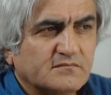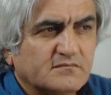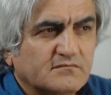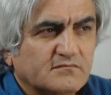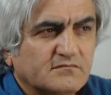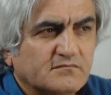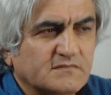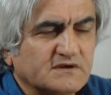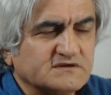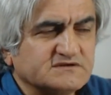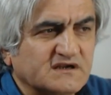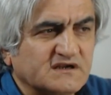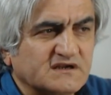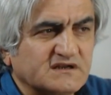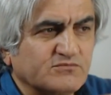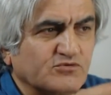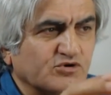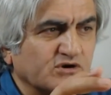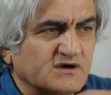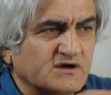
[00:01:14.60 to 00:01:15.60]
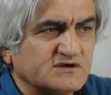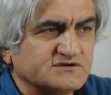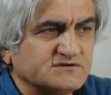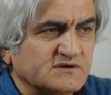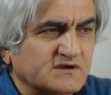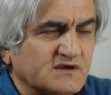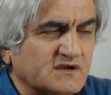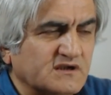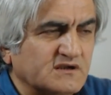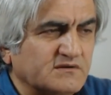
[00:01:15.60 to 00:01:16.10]
mesela limon ağacı,
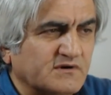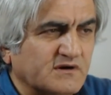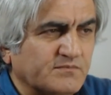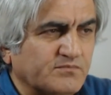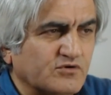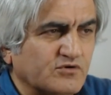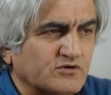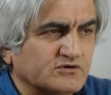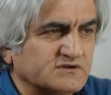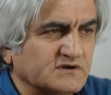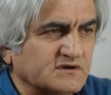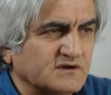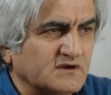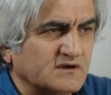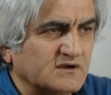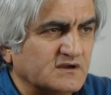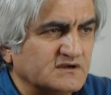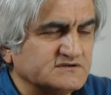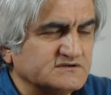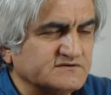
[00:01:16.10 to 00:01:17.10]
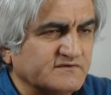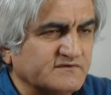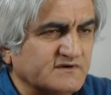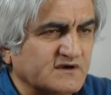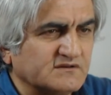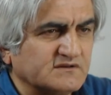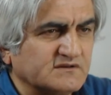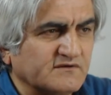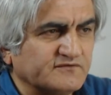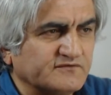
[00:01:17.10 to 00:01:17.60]
elma, portakal ağacı
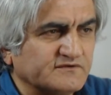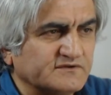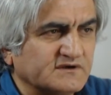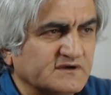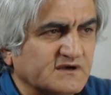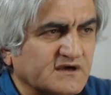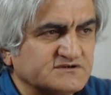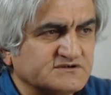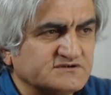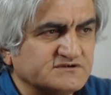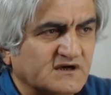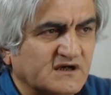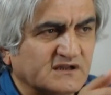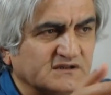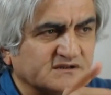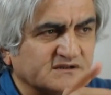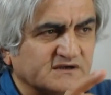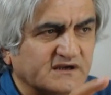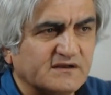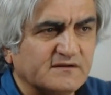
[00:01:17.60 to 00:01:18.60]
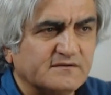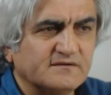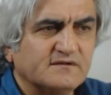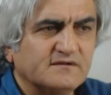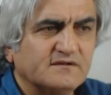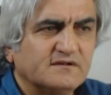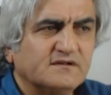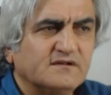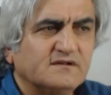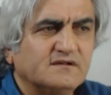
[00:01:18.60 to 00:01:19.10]
veyahut da fındık ağacının altına
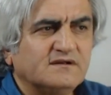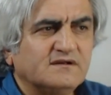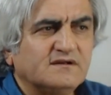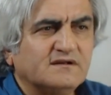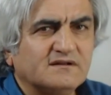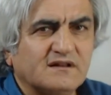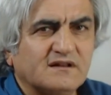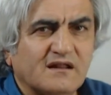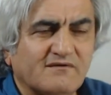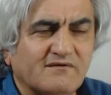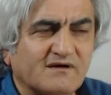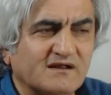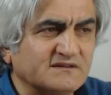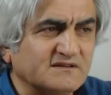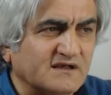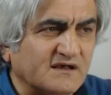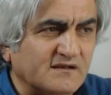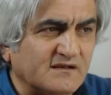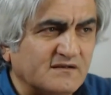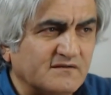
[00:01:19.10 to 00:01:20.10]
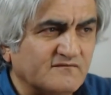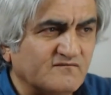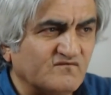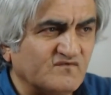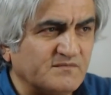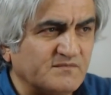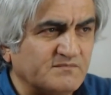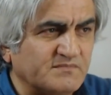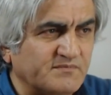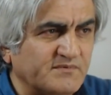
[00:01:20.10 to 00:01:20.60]
lavanta
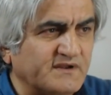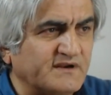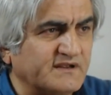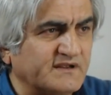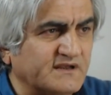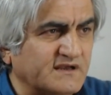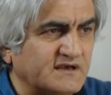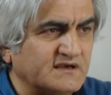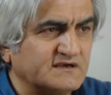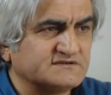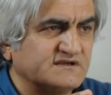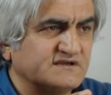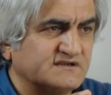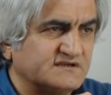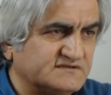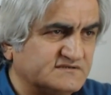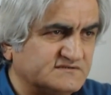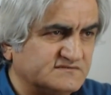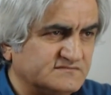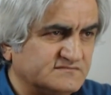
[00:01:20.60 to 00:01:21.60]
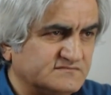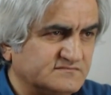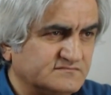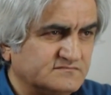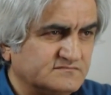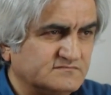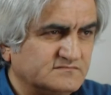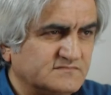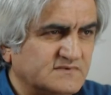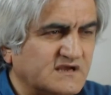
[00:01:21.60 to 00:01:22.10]
ve biberiye ekseniz.
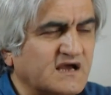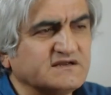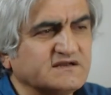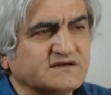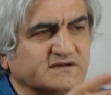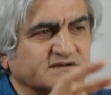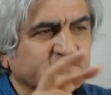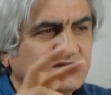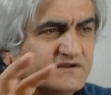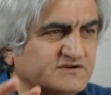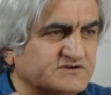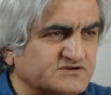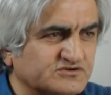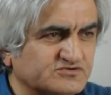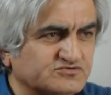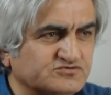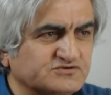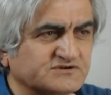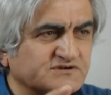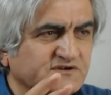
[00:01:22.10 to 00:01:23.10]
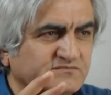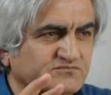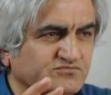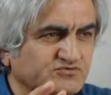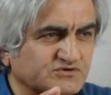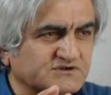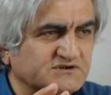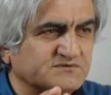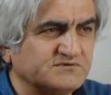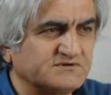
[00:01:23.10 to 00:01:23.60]
Her yerde yetişir Türkiye'nin bu
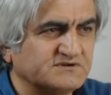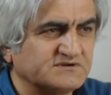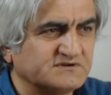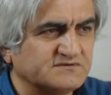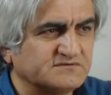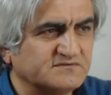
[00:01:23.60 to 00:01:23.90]
iki bitki.